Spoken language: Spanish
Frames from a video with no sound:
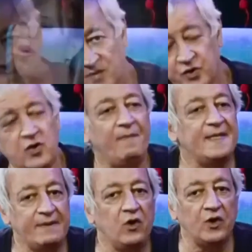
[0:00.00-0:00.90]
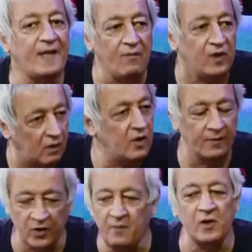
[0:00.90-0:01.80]
Nosotros en principio no estamos de acuerdo,
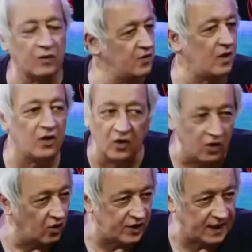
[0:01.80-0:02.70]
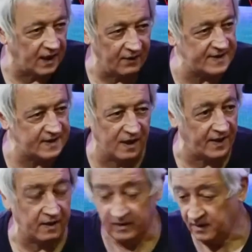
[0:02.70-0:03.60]
pero no por una cuestión ideológica, decía, a ver,